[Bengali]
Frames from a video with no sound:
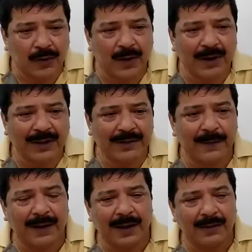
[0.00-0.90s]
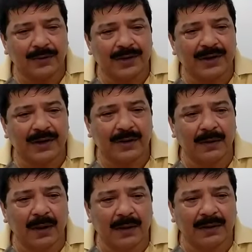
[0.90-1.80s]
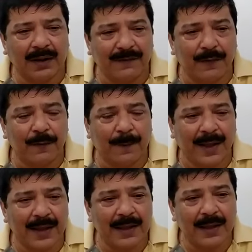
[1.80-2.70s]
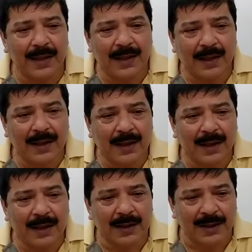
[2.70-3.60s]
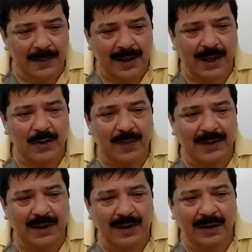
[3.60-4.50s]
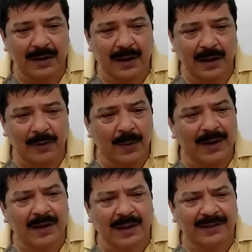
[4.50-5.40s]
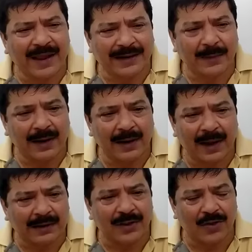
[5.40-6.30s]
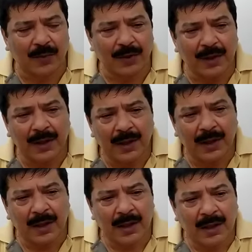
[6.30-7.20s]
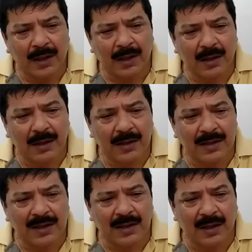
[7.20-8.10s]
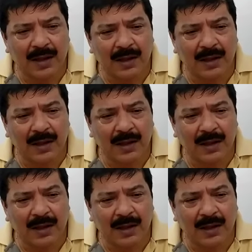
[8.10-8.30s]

গতকাল রাত্রেবেলা দু তিনটে টেলিফোন পাই জিবি হাসপাতাল আনুমানিক রাত্রি একটা বেলা একটার সময় যে